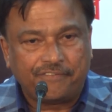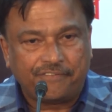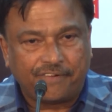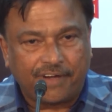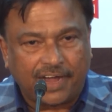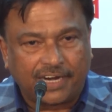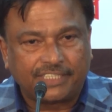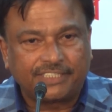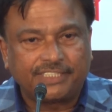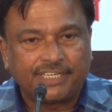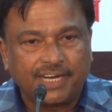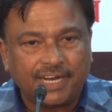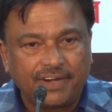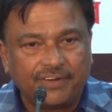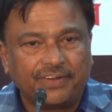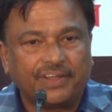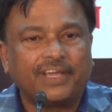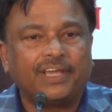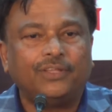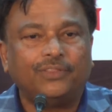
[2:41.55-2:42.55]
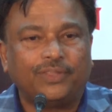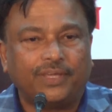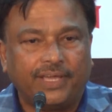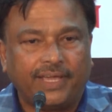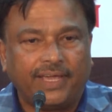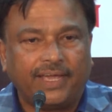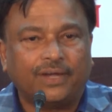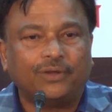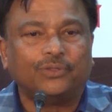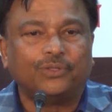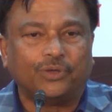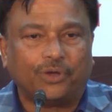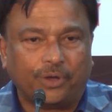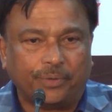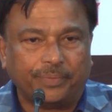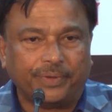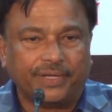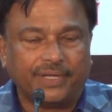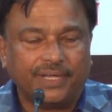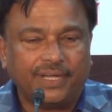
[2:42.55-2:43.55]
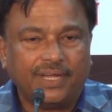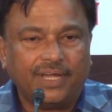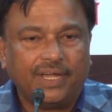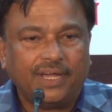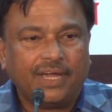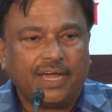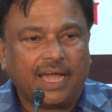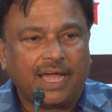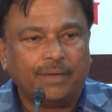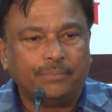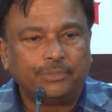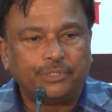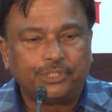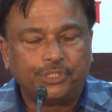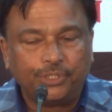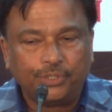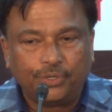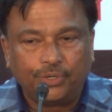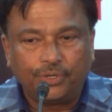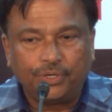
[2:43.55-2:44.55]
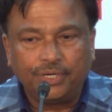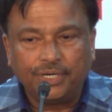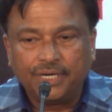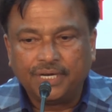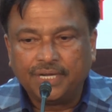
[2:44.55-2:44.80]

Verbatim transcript: ফাংশনাল রেখে কিন্তু এগোতে হবে আই এম শিওর